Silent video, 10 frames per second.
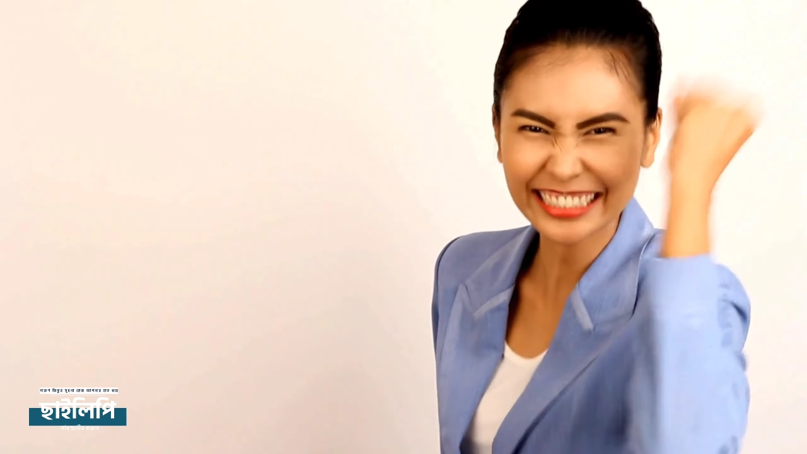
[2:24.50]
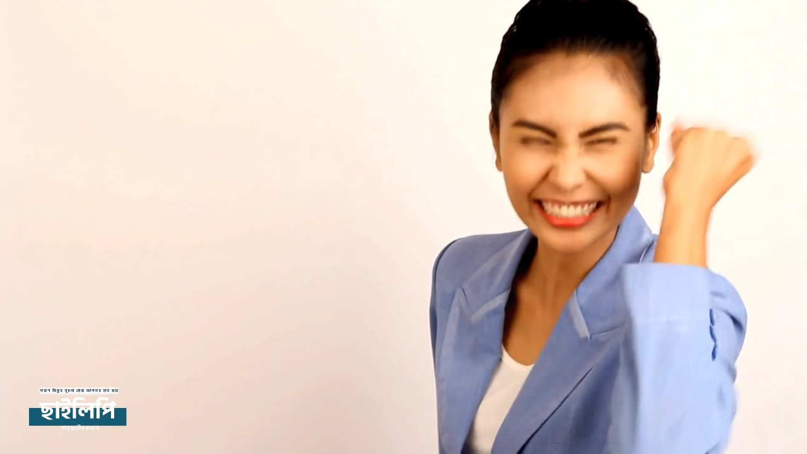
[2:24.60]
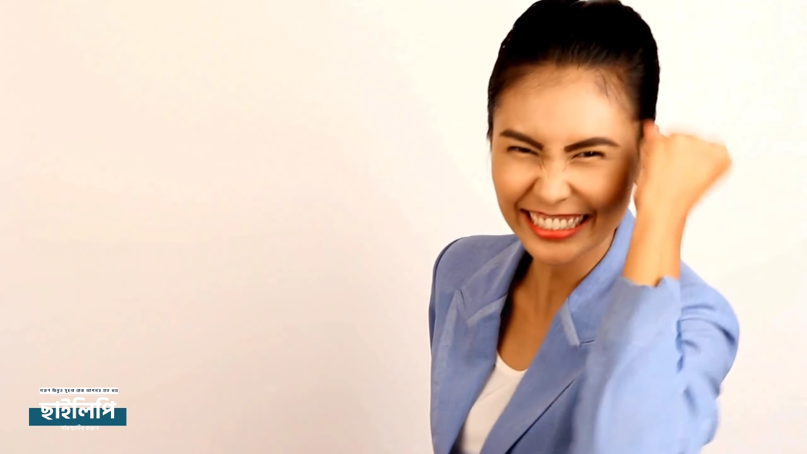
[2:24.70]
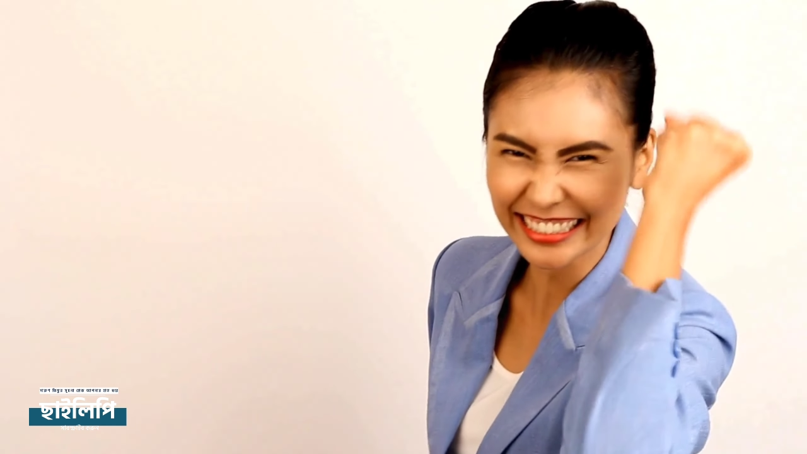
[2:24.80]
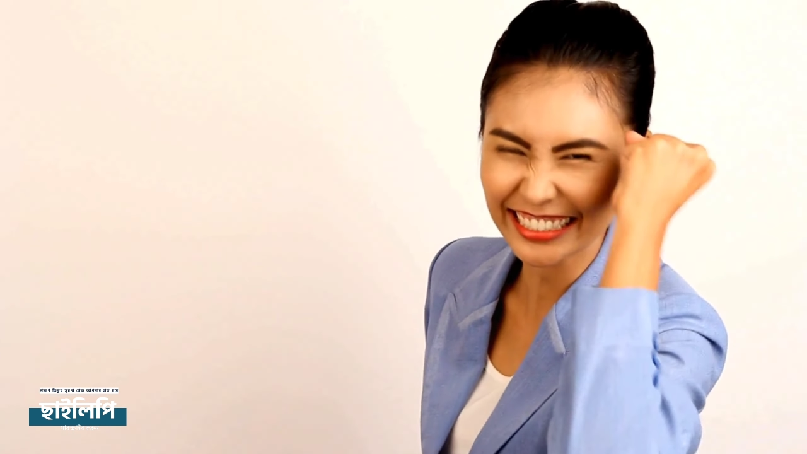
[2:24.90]
যাক
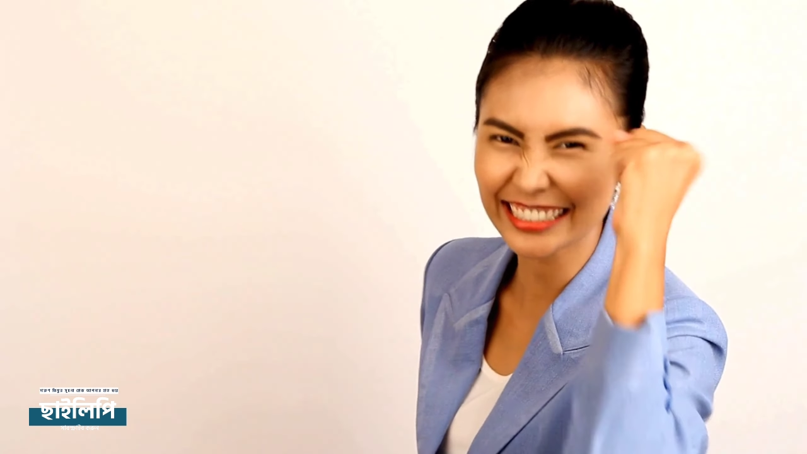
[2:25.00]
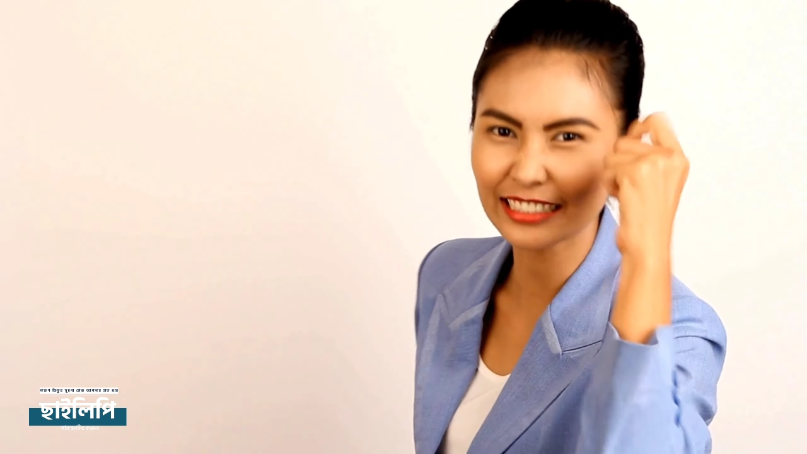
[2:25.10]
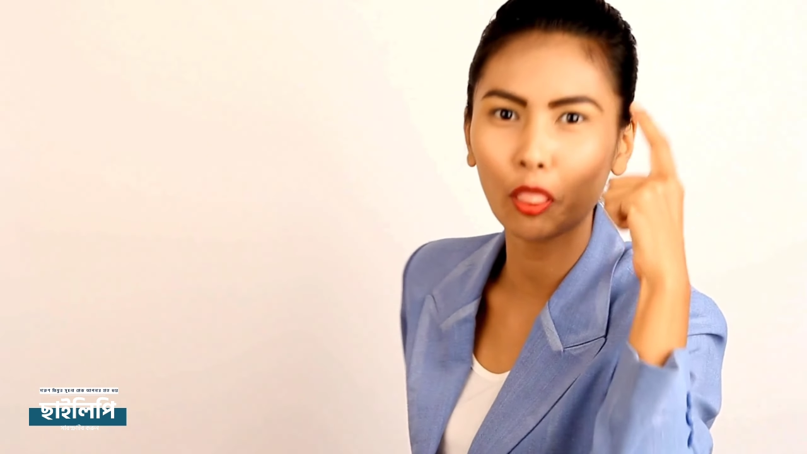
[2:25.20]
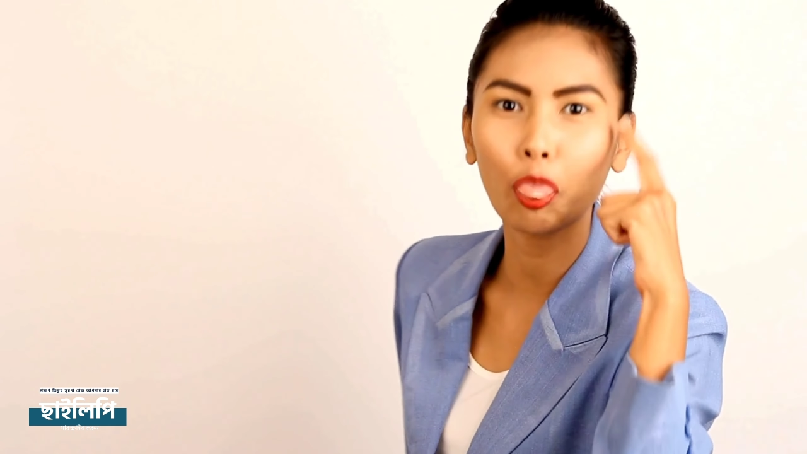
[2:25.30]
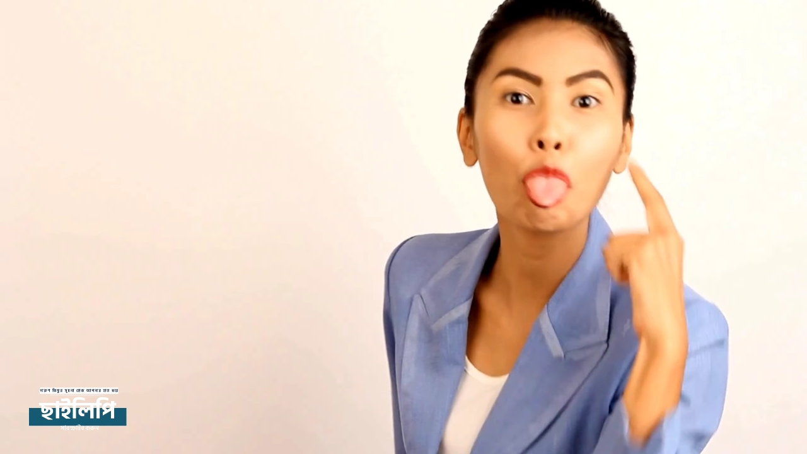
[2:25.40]

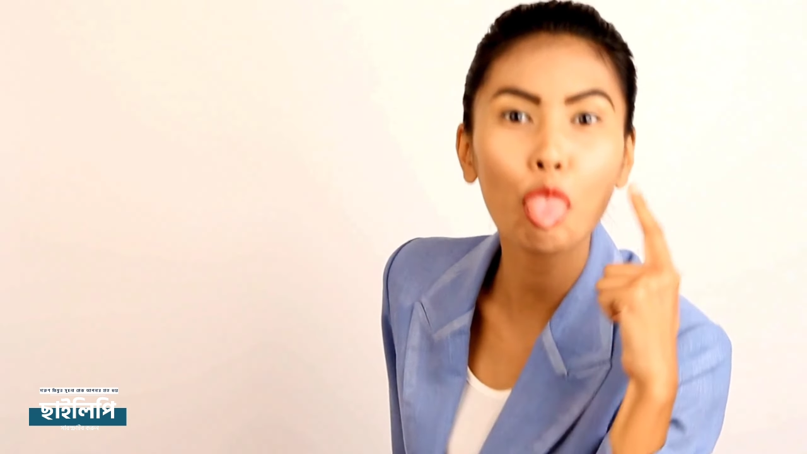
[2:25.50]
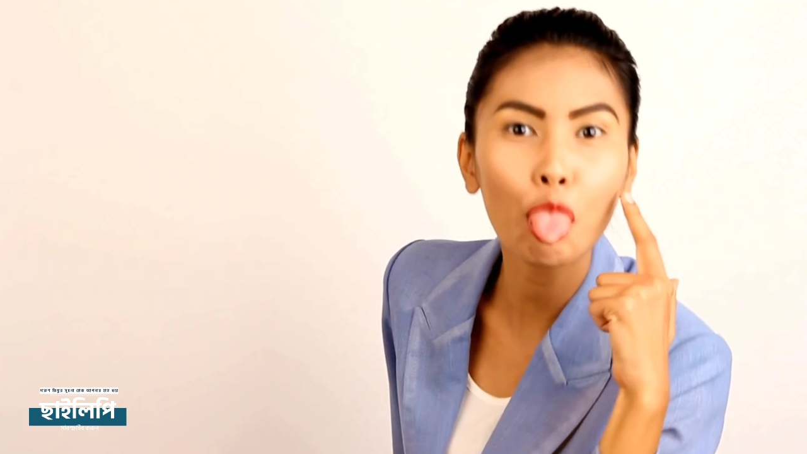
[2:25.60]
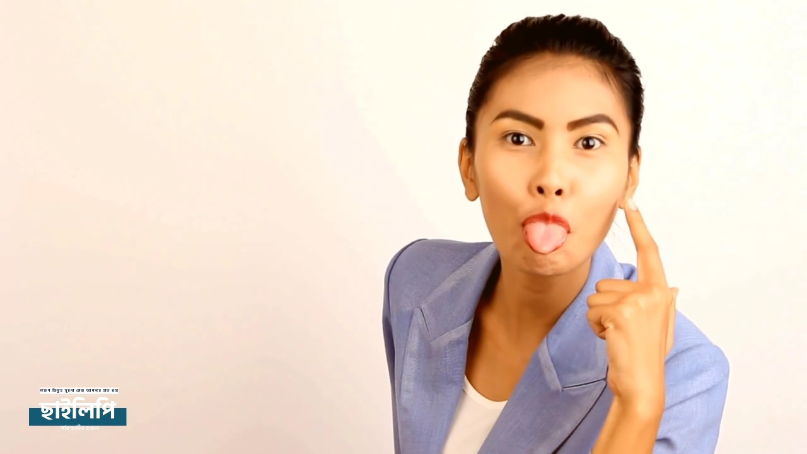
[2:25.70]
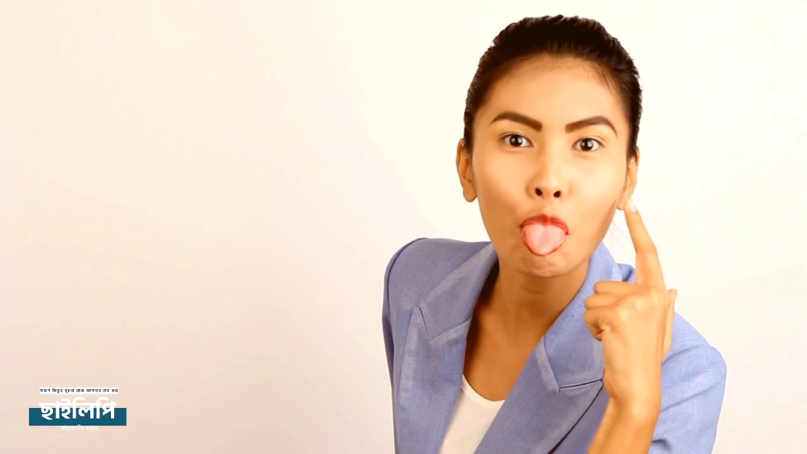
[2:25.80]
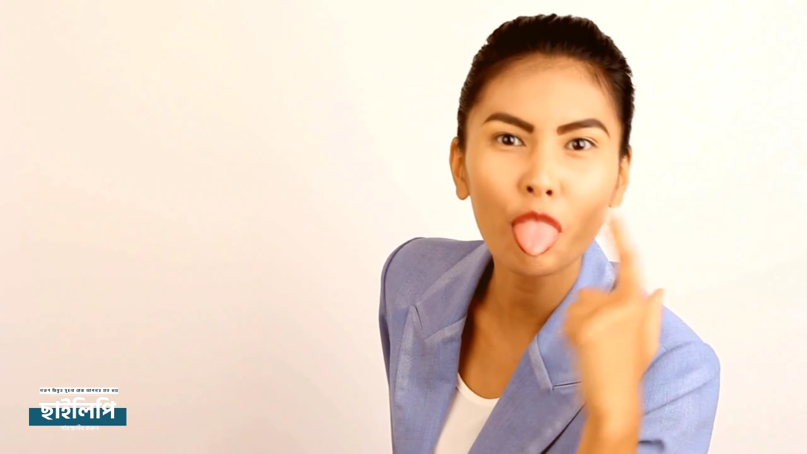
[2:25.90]
এক
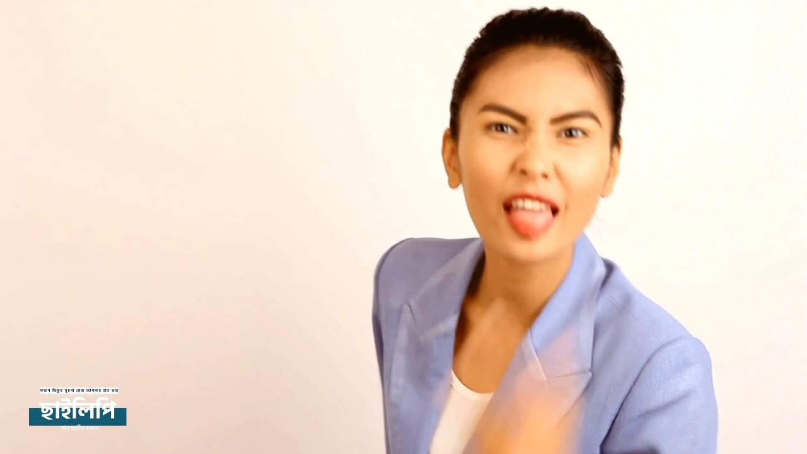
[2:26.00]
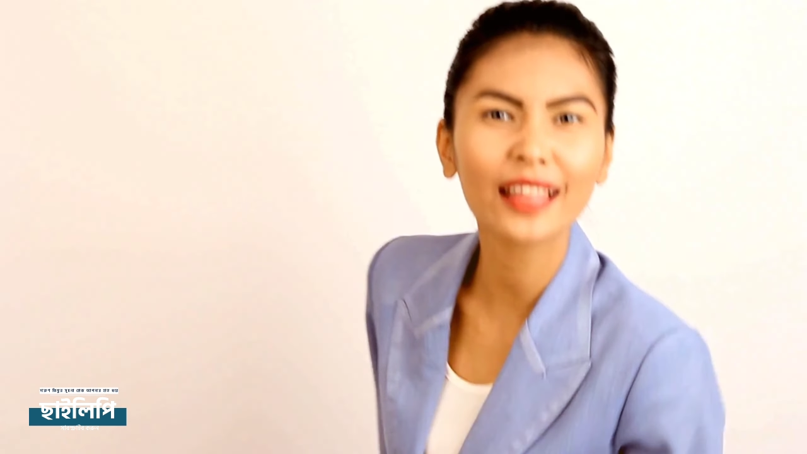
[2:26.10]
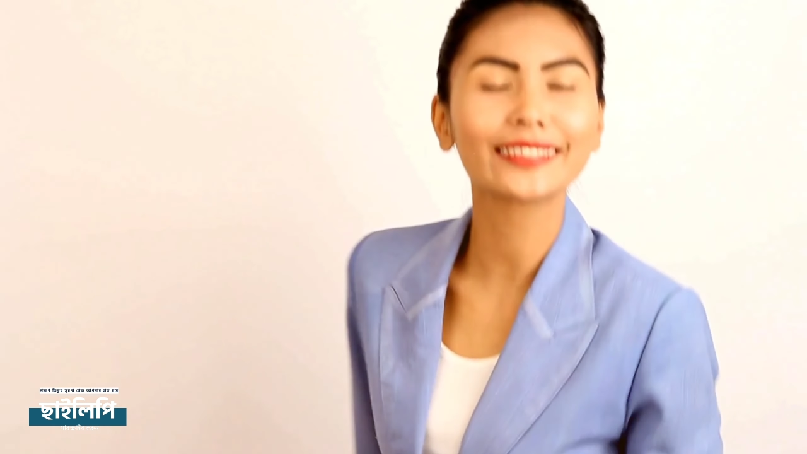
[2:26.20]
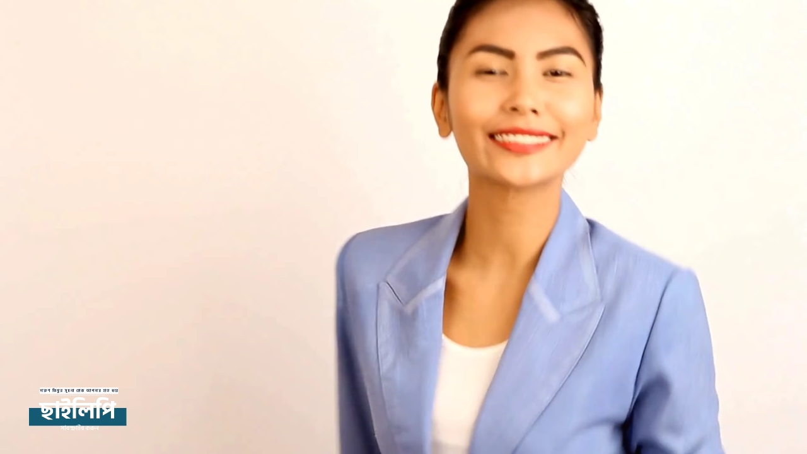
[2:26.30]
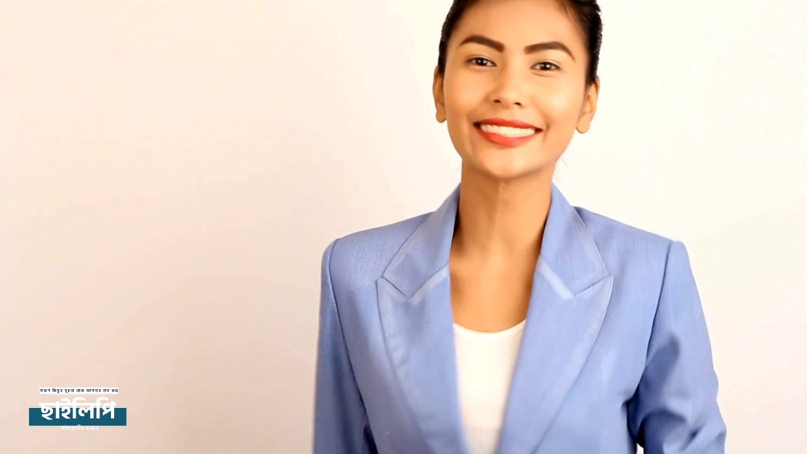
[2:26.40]
মাসলি পানি
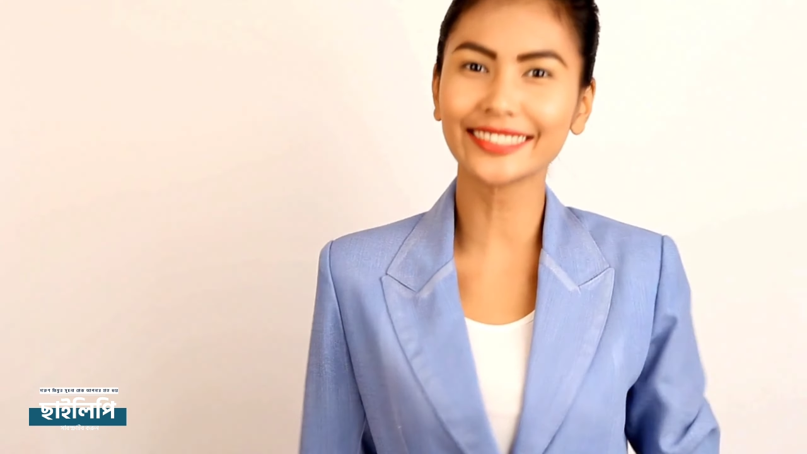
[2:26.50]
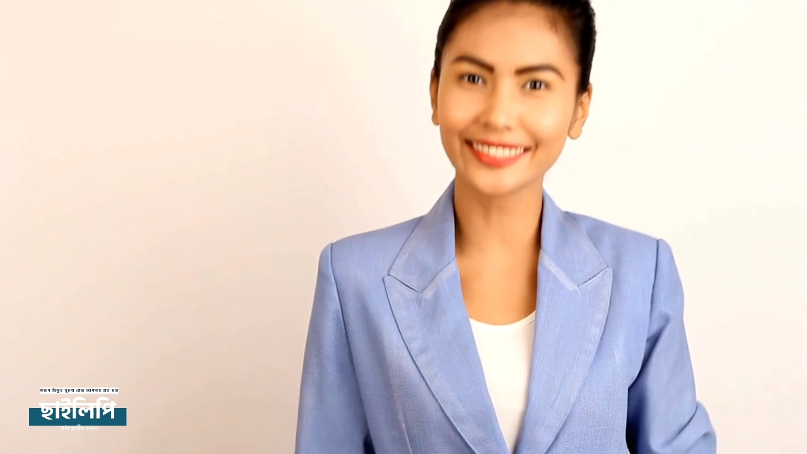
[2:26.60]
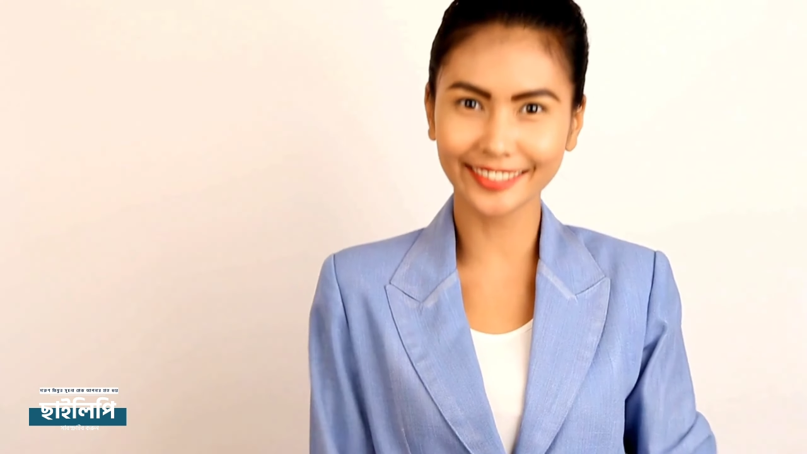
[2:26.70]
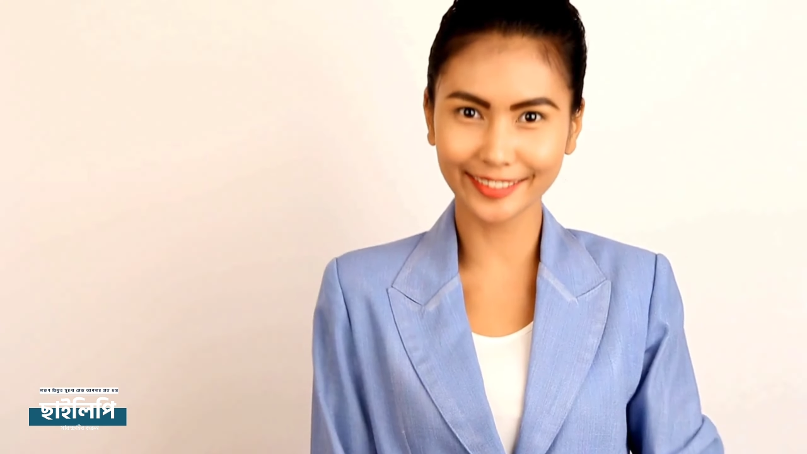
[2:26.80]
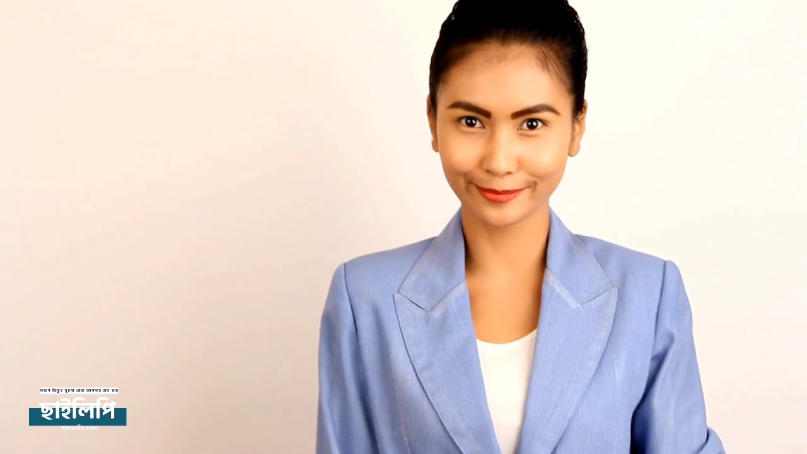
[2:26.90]
মেগাই
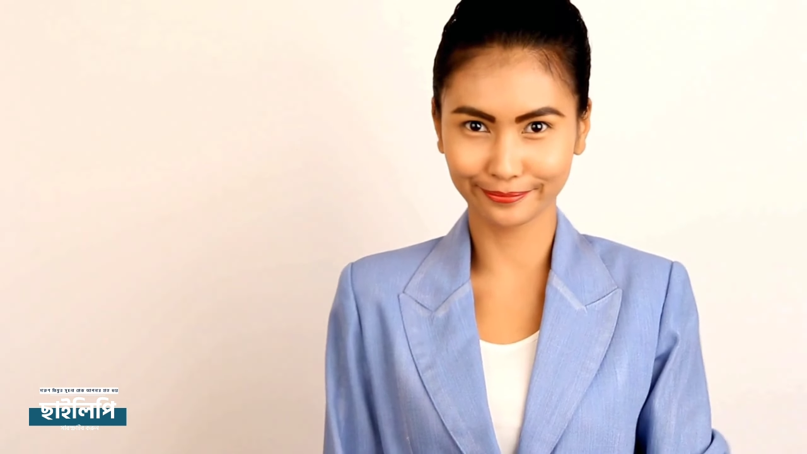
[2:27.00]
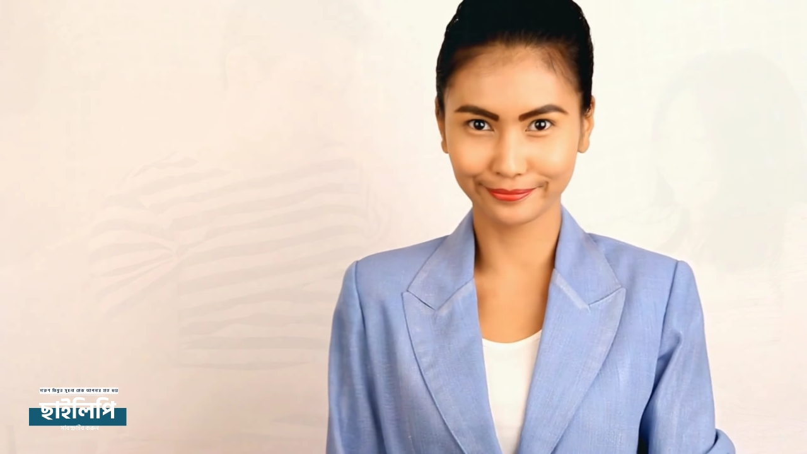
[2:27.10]
ছাপাক